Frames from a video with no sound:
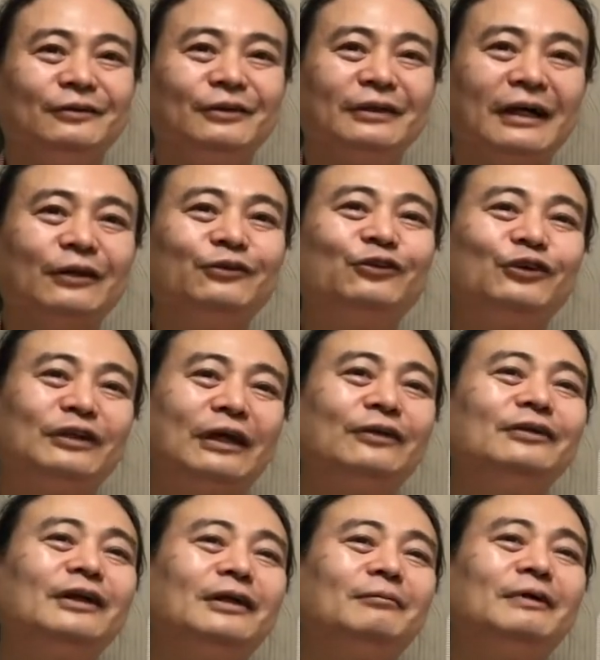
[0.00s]
俺あの時頼
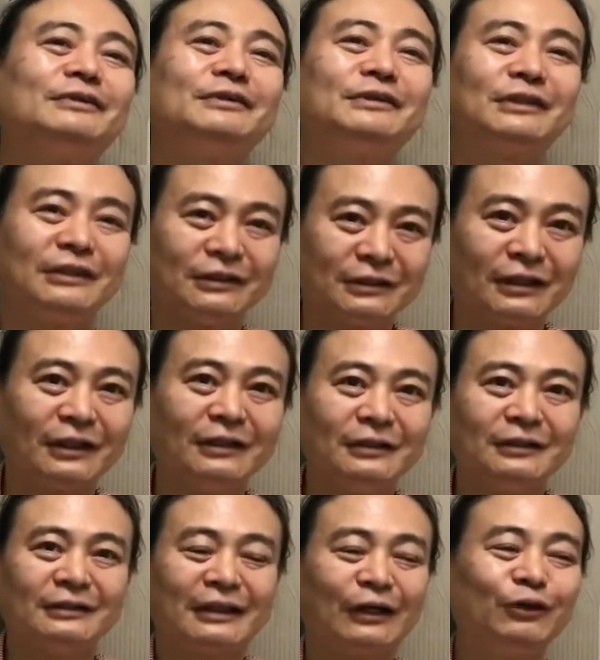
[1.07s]
んだの松下にさ、
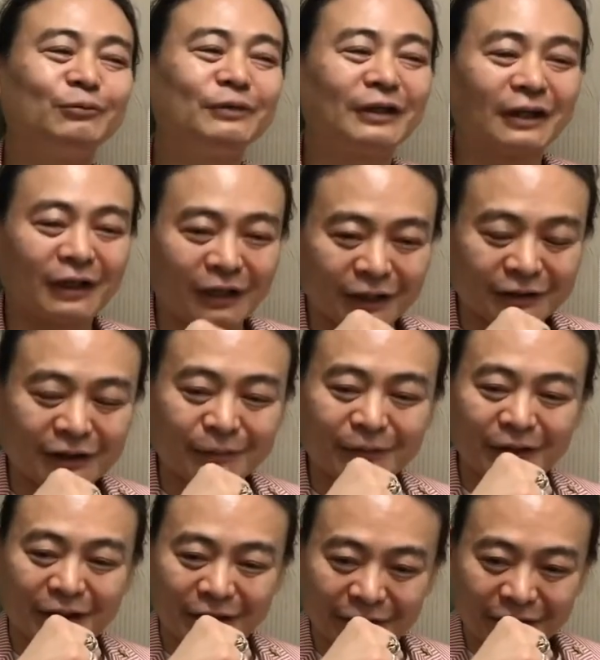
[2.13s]
頼むから
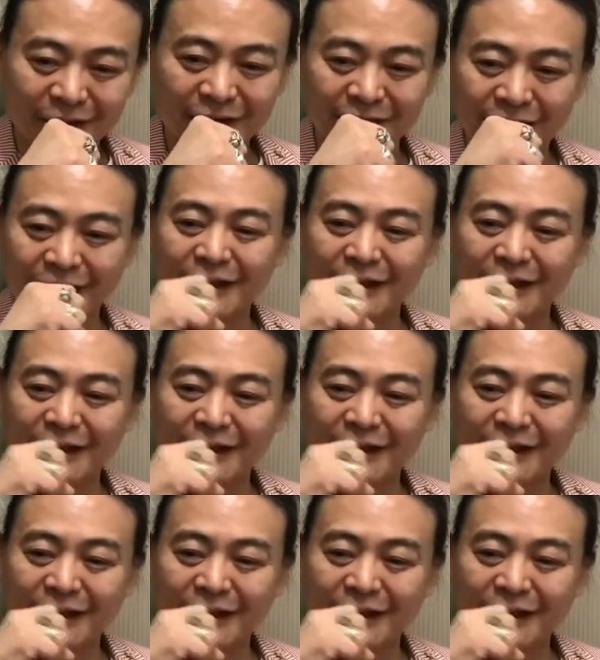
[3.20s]
頭が痛い